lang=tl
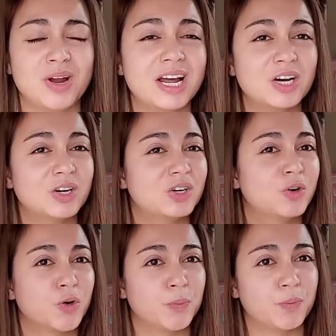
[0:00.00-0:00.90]
Walang
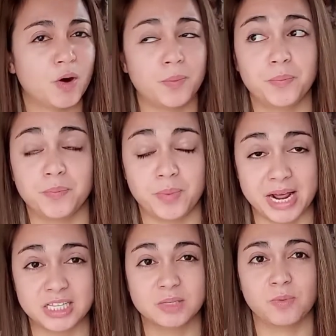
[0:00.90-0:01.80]
group of
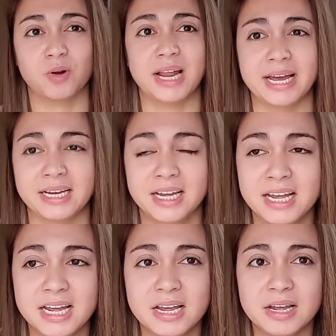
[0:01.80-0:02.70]
friends po. Like,
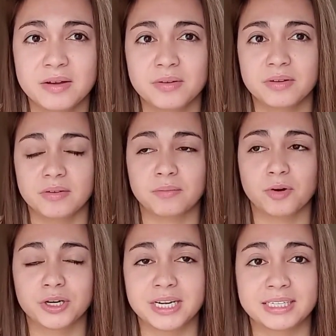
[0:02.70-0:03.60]

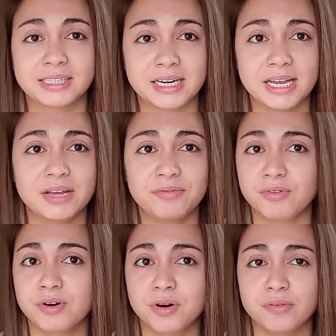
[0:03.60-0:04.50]
more than 3,
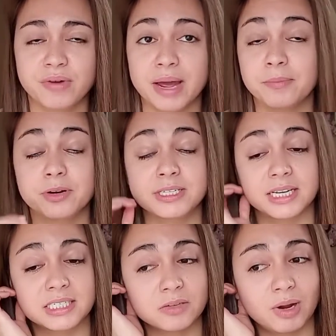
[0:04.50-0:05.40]
4, 5, or
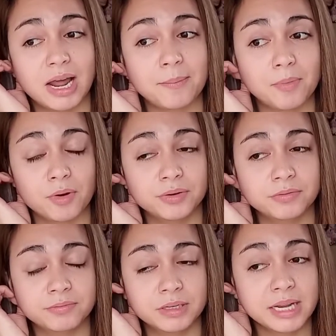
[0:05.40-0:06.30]
6. Wala po.
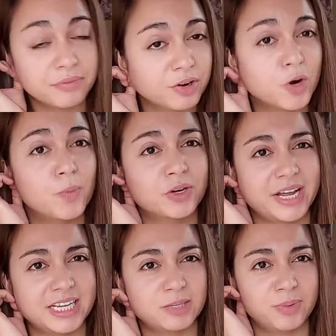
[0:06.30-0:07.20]
Never ko pong
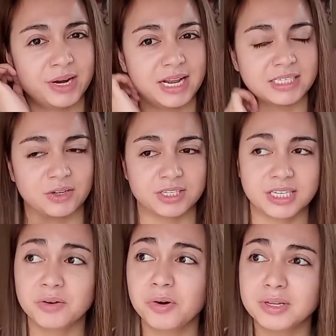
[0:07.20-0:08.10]
na-experience yun.
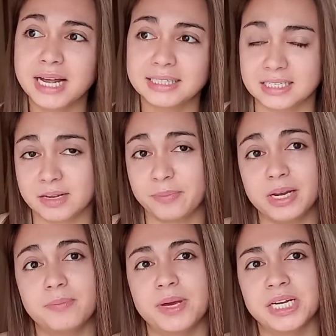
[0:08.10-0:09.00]
Siguro dati sa
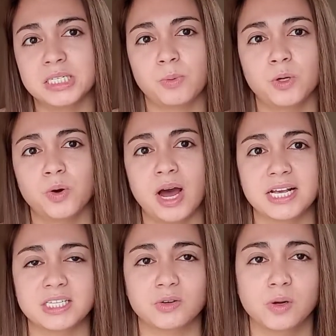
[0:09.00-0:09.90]
Pilipinas po, nung
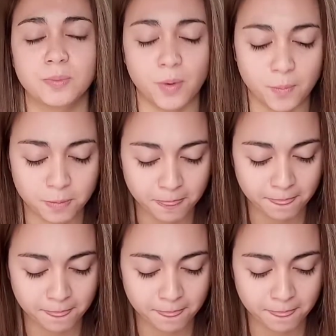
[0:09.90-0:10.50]
high school po.